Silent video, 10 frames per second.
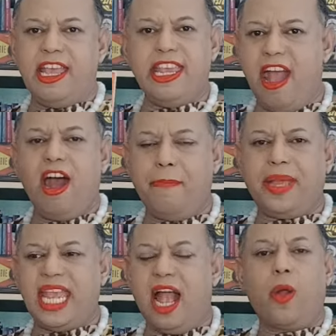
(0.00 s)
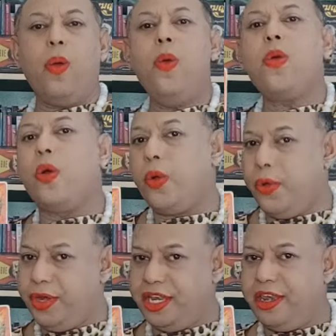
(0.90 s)
เยอะๆไปยังคู่ของ
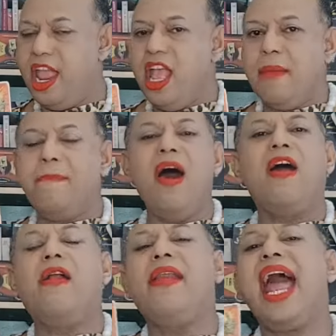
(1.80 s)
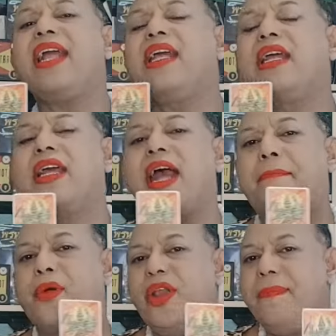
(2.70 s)
คุณ บอกรักกับ
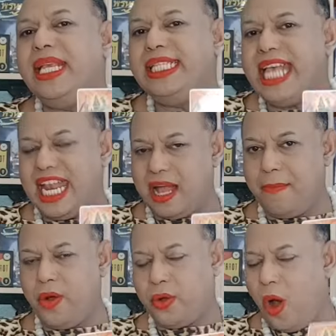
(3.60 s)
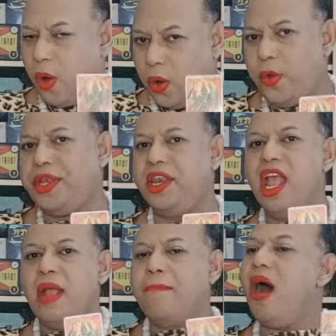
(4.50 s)
คนพิเศษของของคุณ
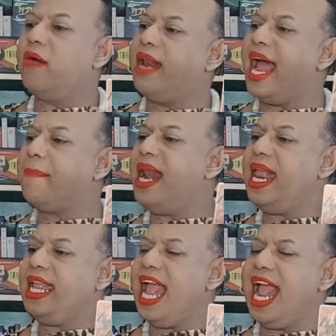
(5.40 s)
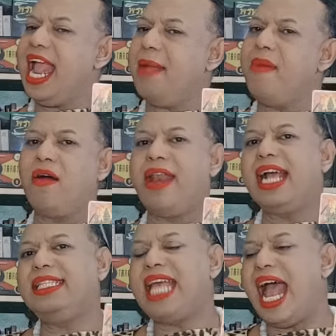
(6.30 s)
บอกรักภรรยา บอกรั
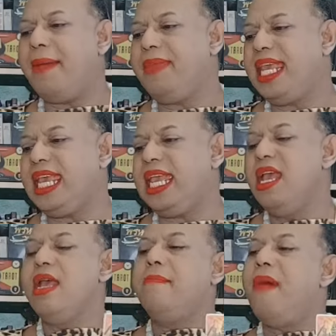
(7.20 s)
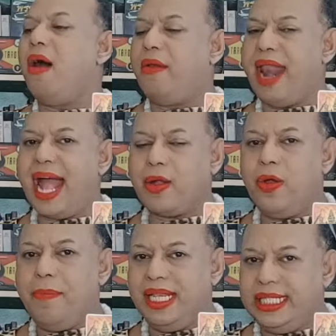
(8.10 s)
กสามี บอกรักค
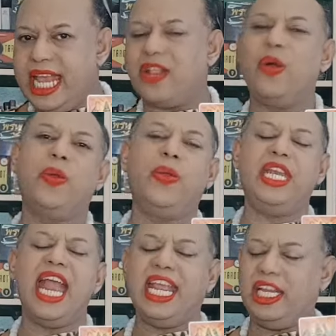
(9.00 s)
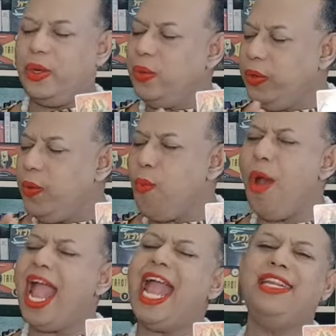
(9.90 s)
นพิเศษของคุณในทุกๆ
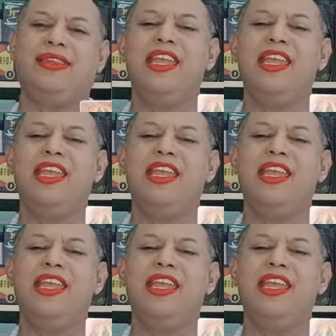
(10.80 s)
วัน